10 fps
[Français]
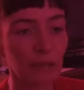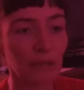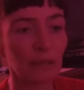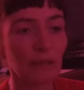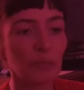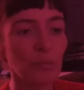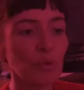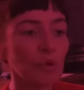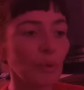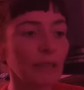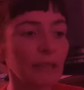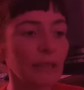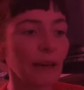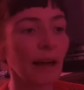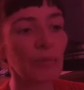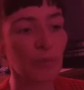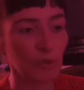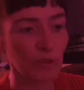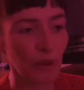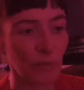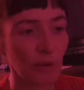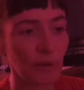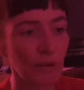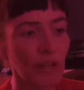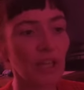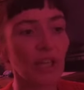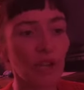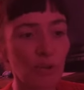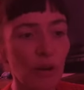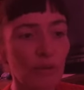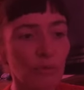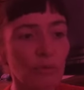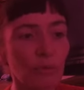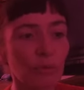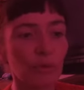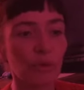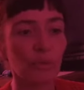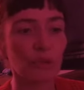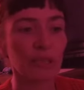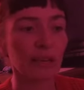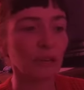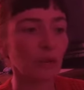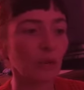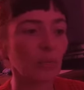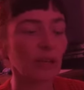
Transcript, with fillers: m'eût souhaité un bon somme, et je l'avoue, je commençais à trembler comme